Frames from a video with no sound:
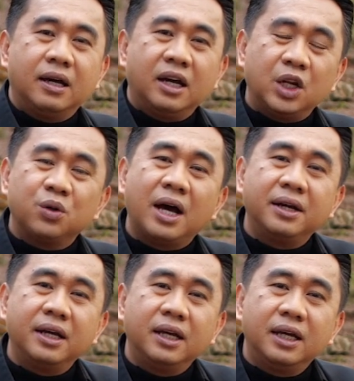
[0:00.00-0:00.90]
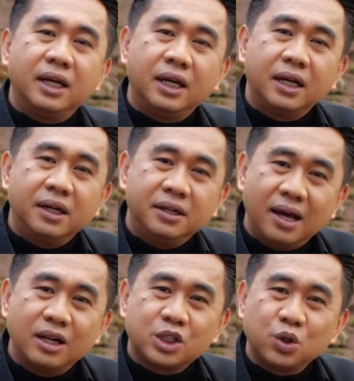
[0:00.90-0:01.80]
Kinuna ni
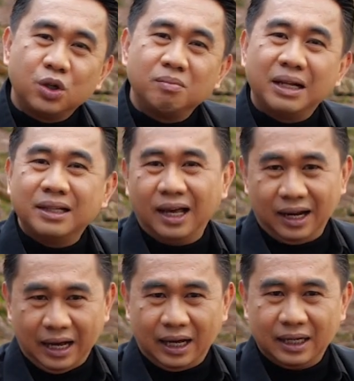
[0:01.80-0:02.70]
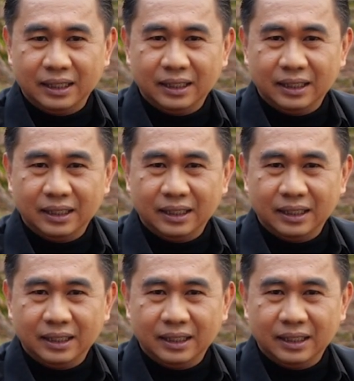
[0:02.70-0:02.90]
Nelson Mandela